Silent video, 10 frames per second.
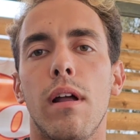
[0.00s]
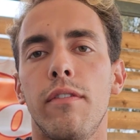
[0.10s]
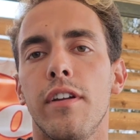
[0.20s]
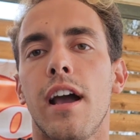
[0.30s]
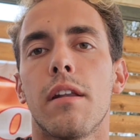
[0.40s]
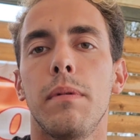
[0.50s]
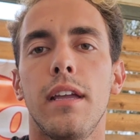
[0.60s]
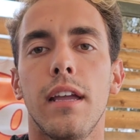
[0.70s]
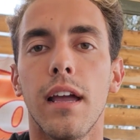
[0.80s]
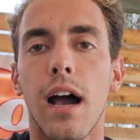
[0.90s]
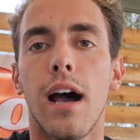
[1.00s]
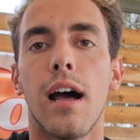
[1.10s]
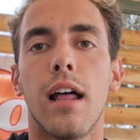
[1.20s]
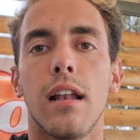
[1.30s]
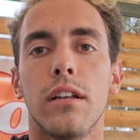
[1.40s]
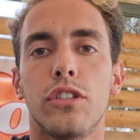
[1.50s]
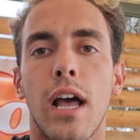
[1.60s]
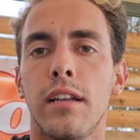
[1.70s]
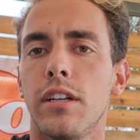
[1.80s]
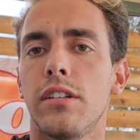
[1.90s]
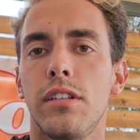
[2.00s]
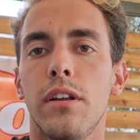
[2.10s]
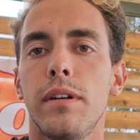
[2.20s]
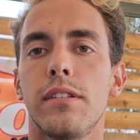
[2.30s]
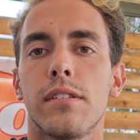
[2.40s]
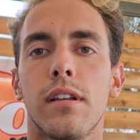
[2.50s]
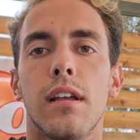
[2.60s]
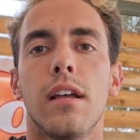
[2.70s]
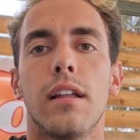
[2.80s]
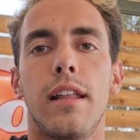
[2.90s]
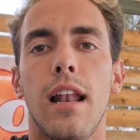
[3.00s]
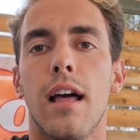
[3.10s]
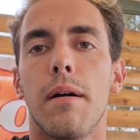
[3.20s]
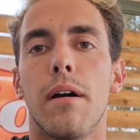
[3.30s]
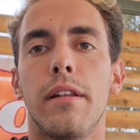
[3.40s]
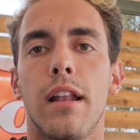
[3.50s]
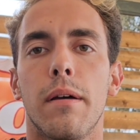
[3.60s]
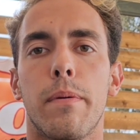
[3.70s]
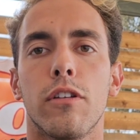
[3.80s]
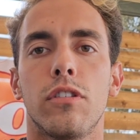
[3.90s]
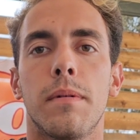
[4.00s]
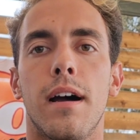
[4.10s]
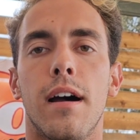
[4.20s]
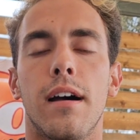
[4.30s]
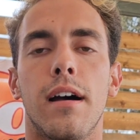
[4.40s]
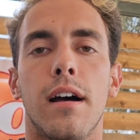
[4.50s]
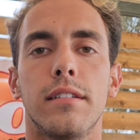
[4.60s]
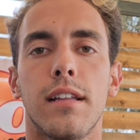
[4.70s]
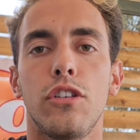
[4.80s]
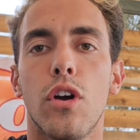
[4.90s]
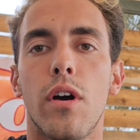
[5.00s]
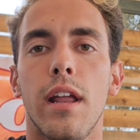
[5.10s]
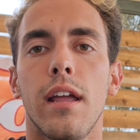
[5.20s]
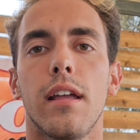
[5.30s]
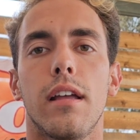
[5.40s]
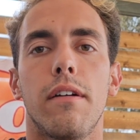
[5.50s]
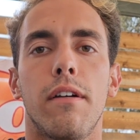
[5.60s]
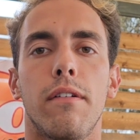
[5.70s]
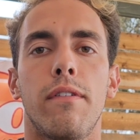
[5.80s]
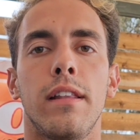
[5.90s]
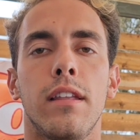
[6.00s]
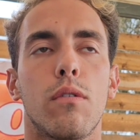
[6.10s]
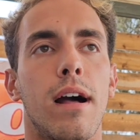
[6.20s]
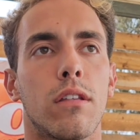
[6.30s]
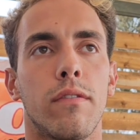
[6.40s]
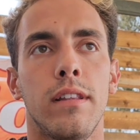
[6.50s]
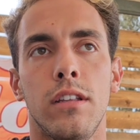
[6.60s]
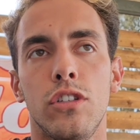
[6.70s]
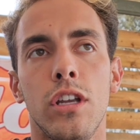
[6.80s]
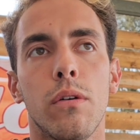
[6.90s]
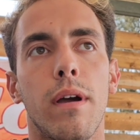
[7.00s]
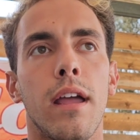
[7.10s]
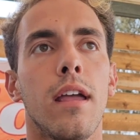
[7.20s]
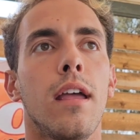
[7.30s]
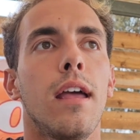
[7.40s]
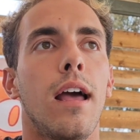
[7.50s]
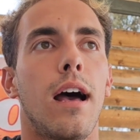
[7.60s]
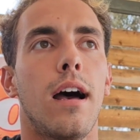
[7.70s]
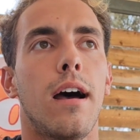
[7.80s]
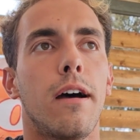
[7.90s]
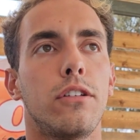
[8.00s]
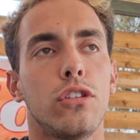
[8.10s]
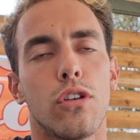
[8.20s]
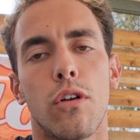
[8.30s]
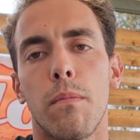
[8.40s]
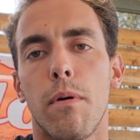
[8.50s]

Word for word: qualificarmi al Challenger Series nella, nella prossima stagione, eh, 24-25. Uh, eh, ci sono un